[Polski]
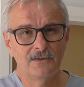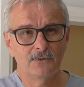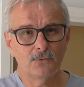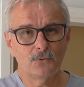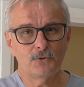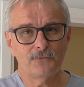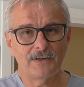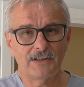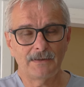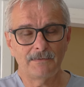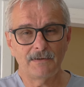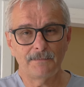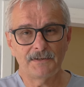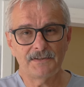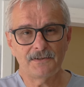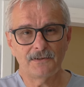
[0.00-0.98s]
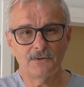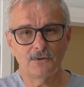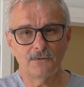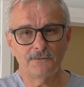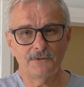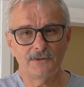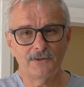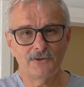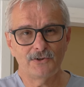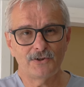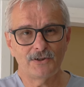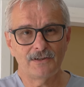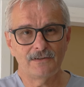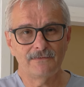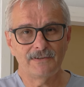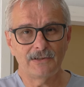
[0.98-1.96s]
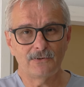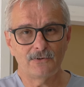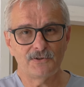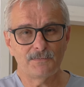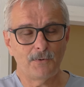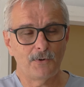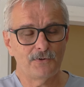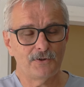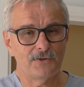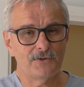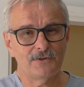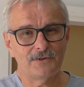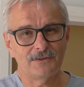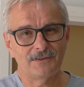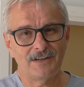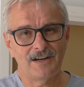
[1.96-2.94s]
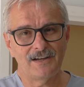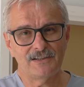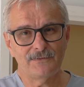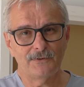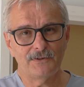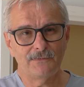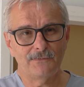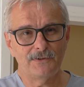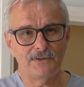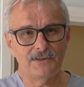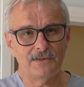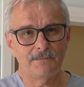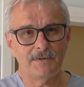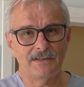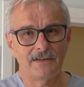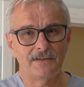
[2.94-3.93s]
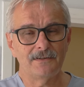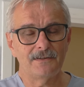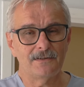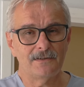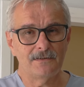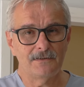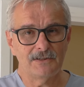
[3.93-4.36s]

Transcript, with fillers: który uświadamia pacjentowi, że warto spojrzeć na swoje wyniki badań i